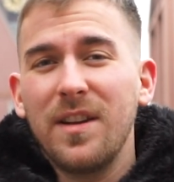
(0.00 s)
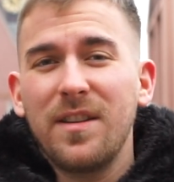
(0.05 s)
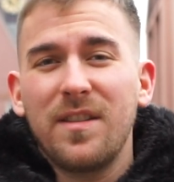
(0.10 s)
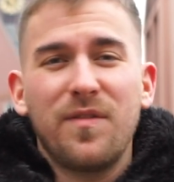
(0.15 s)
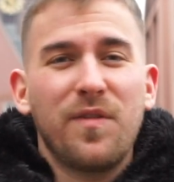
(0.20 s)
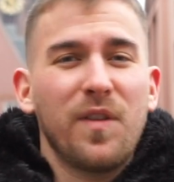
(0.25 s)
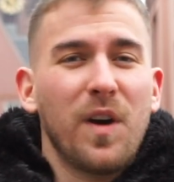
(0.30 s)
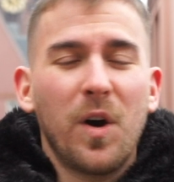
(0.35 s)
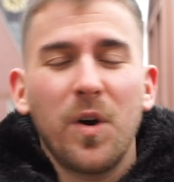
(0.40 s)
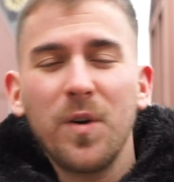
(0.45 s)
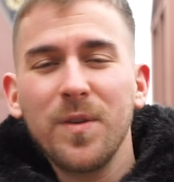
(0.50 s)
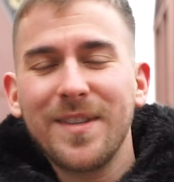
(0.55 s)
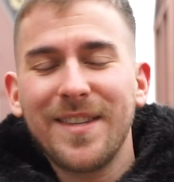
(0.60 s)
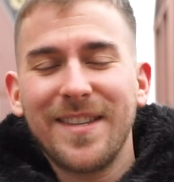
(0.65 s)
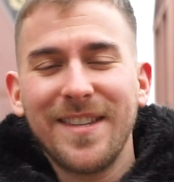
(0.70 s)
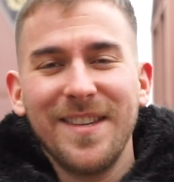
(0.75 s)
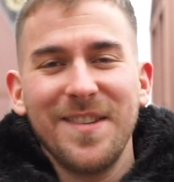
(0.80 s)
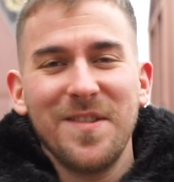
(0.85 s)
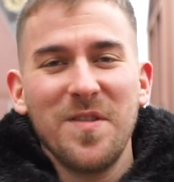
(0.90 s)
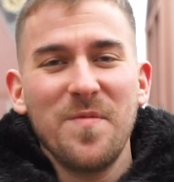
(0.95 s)
Die Frauen
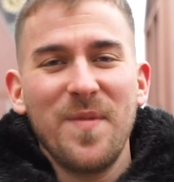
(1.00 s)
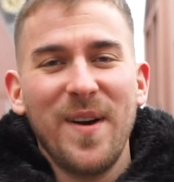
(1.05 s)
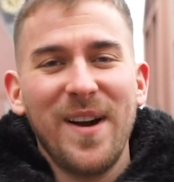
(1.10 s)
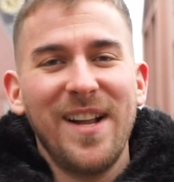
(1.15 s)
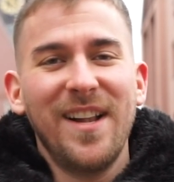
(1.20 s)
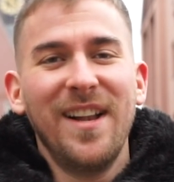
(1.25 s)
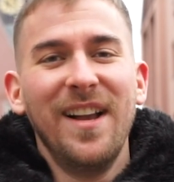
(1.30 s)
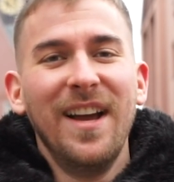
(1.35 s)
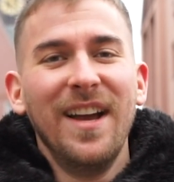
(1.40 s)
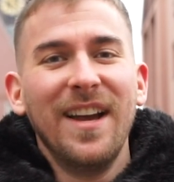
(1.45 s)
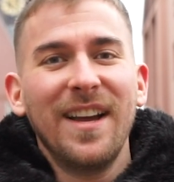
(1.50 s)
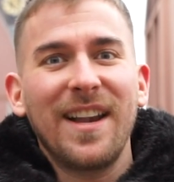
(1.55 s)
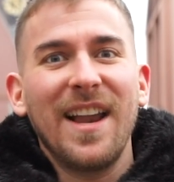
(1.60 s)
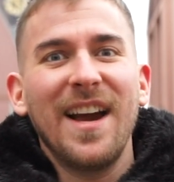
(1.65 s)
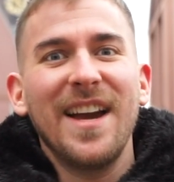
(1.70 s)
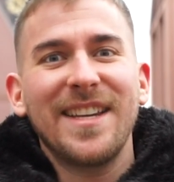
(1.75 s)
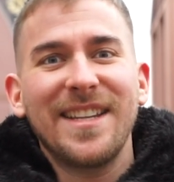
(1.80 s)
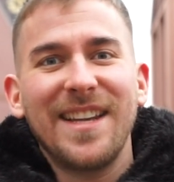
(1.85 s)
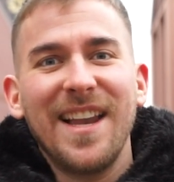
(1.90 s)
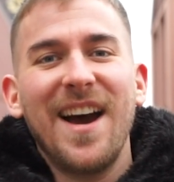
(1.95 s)
sind überall
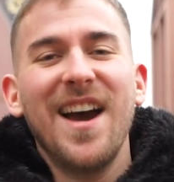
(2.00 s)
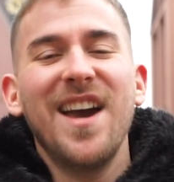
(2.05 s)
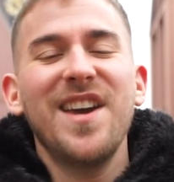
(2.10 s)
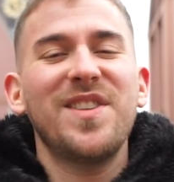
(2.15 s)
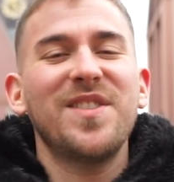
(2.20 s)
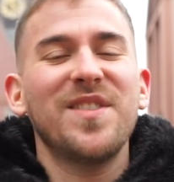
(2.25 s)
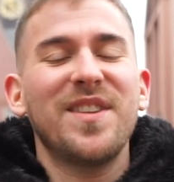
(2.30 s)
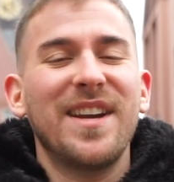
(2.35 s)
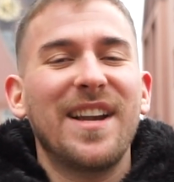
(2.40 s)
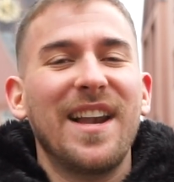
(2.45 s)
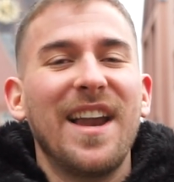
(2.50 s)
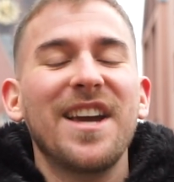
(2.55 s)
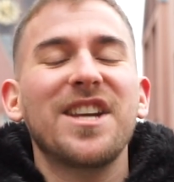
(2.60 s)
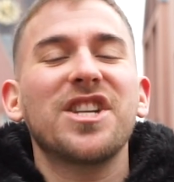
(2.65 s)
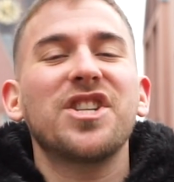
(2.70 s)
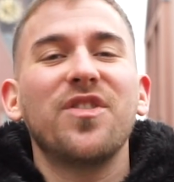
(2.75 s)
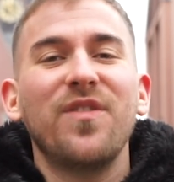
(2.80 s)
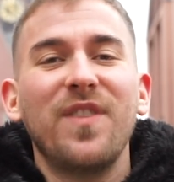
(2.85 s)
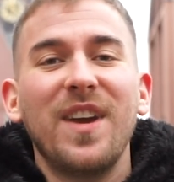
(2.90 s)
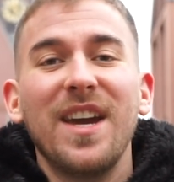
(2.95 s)
gleich leicht oder gleich
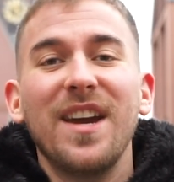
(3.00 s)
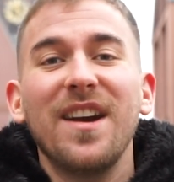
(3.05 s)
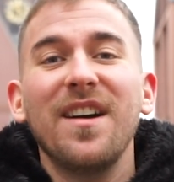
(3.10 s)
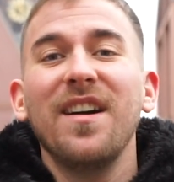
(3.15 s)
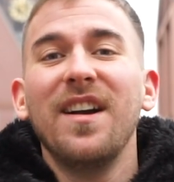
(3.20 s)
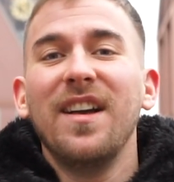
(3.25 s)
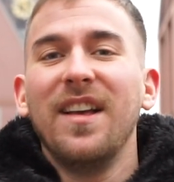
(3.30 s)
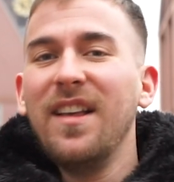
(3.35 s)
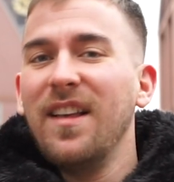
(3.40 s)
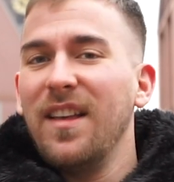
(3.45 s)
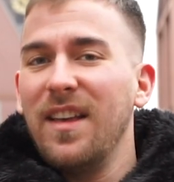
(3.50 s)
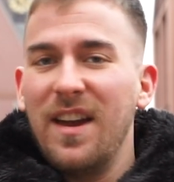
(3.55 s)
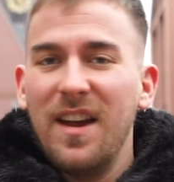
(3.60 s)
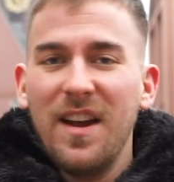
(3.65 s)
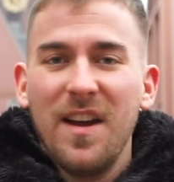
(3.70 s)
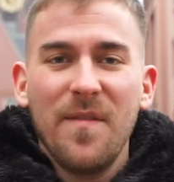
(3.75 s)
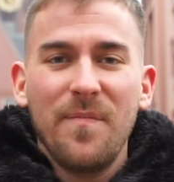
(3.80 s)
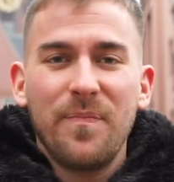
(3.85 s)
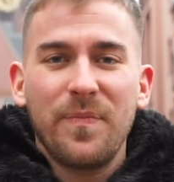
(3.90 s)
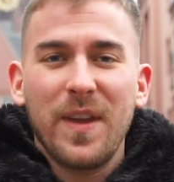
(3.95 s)
schwer
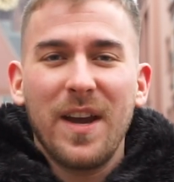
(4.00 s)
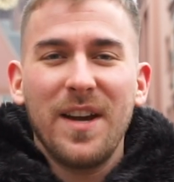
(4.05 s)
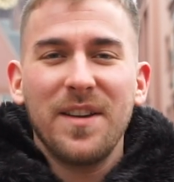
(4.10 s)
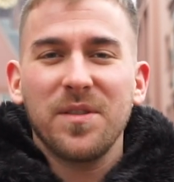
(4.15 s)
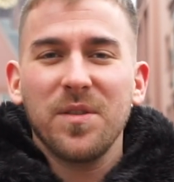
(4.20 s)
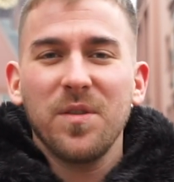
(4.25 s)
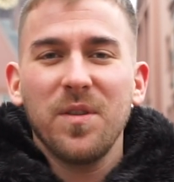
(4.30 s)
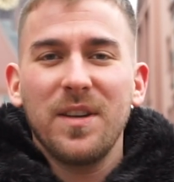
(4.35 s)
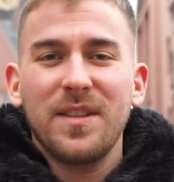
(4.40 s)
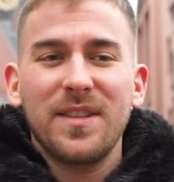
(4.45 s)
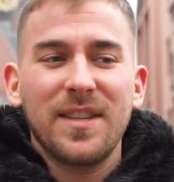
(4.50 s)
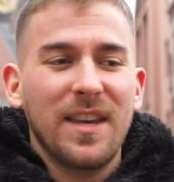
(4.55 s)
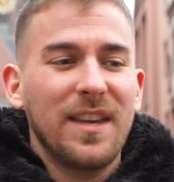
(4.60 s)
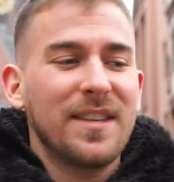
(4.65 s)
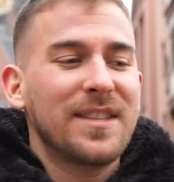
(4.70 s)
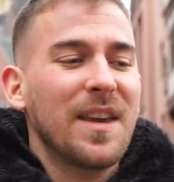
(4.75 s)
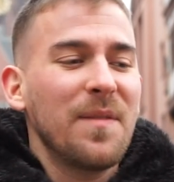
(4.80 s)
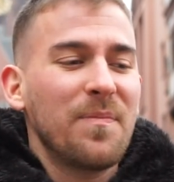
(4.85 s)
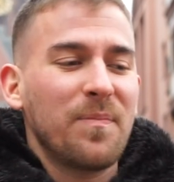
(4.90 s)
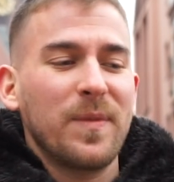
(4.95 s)
ähm, also es,
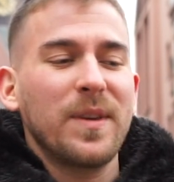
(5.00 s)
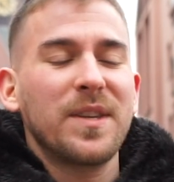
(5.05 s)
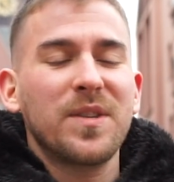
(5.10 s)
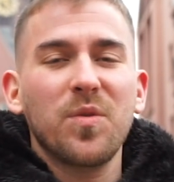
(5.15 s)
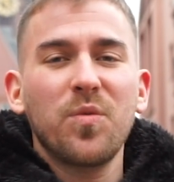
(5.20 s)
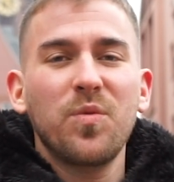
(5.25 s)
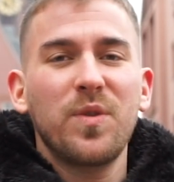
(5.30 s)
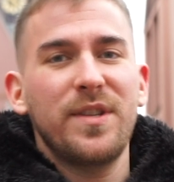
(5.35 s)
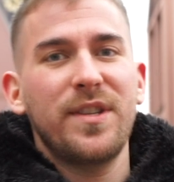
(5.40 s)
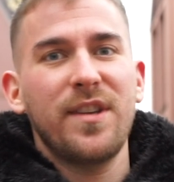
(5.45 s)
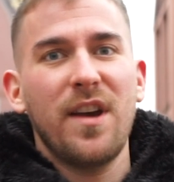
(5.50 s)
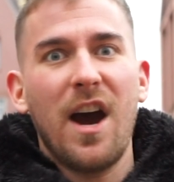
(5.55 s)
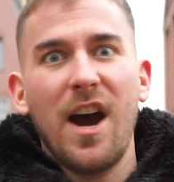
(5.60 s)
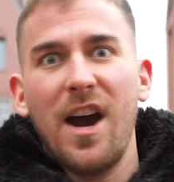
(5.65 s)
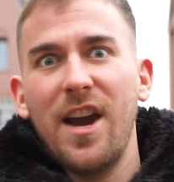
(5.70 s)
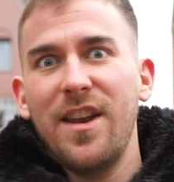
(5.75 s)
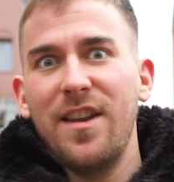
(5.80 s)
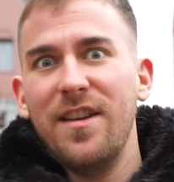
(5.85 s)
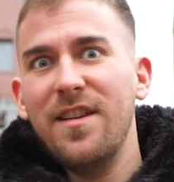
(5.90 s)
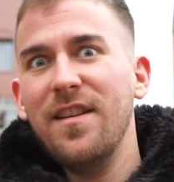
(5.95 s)
es, gibt nicht so diese
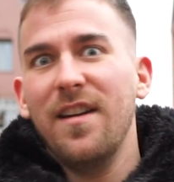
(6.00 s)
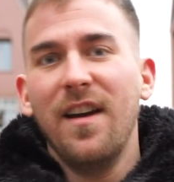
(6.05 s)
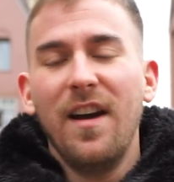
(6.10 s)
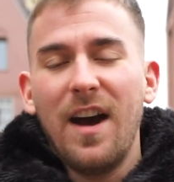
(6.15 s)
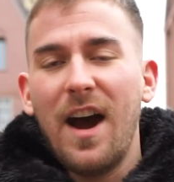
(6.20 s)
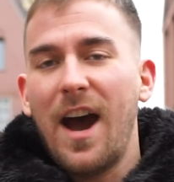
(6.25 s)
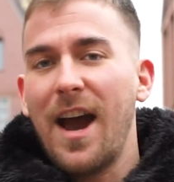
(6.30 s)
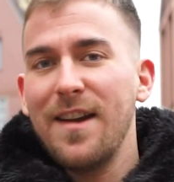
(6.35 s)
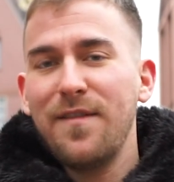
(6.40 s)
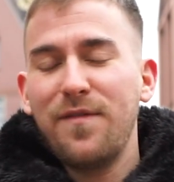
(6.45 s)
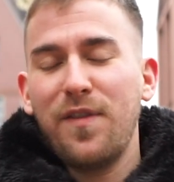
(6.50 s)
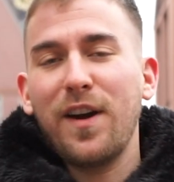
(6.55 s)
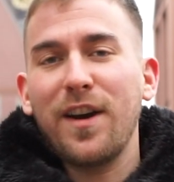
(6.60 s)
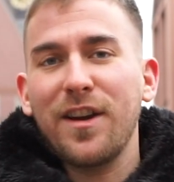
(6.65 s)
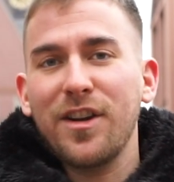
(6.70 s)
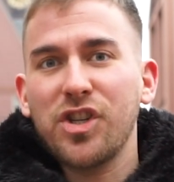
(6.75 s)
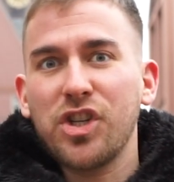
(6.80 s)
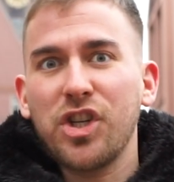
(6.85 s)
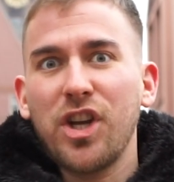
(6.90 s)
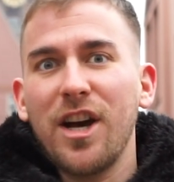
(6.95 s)
eine
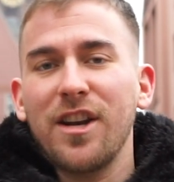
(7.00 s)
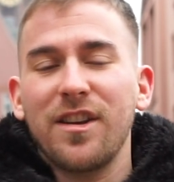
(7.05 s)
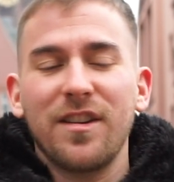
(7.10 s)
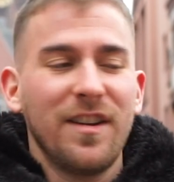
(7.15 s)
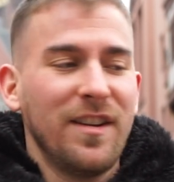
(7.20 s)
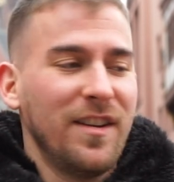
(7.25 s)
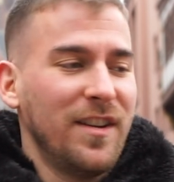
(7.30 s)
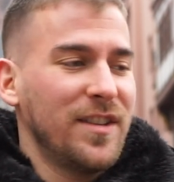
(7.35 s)
einfache Stadt.